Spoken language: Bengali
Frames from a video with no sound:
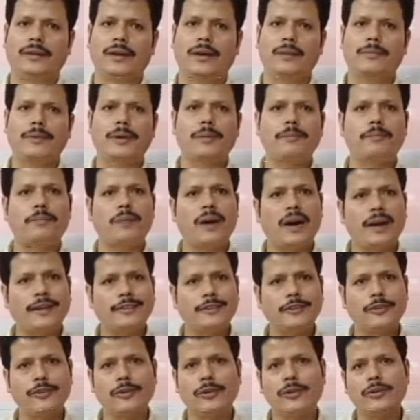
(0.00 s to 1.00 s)
আমরা পাঁচ
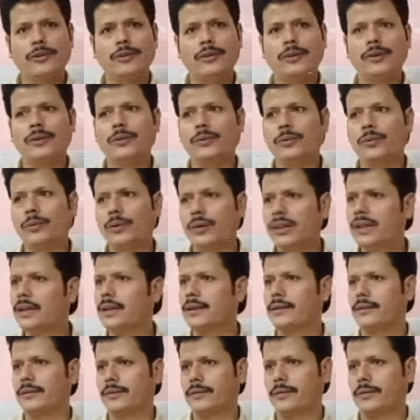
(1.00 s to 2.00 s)
লক্ষেরও
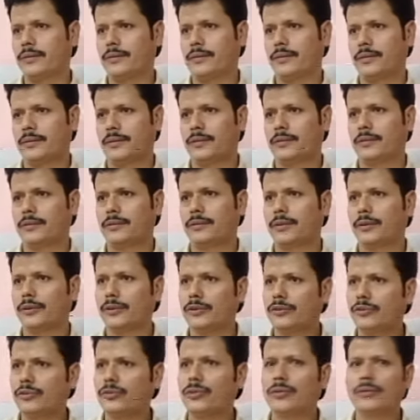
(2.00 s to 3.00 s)
অধিক
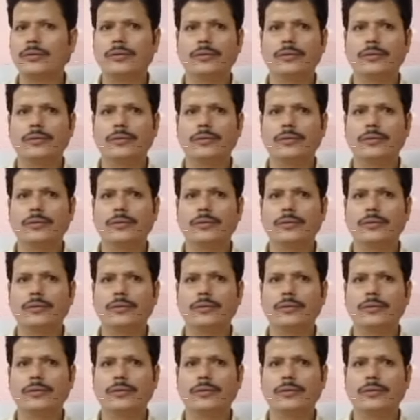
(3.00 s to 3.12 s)
সদস্য